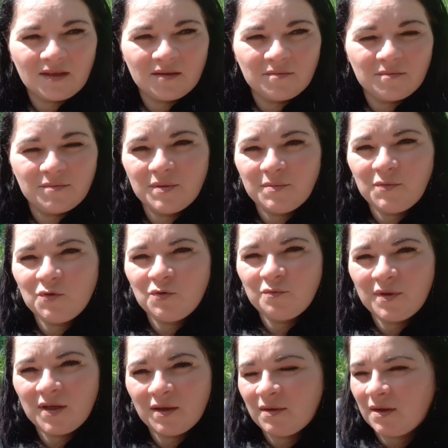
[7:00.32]
bym nie
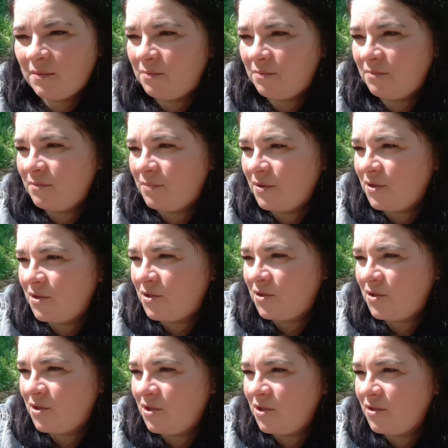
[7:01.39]
umiała być
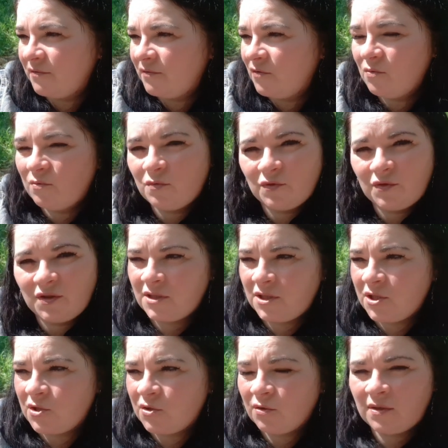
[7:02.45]
dziennie w domu.
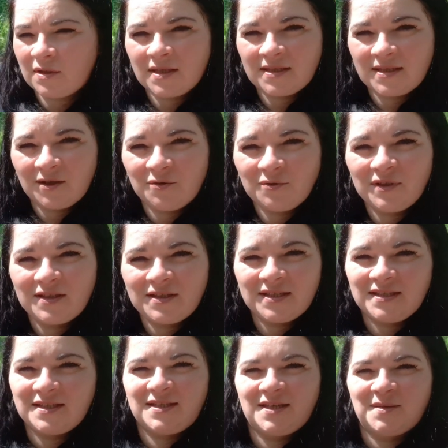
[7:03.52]
Ciężko teraz taka
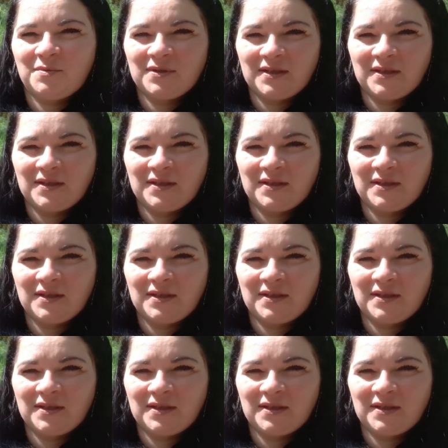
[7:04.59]
decyzja, bo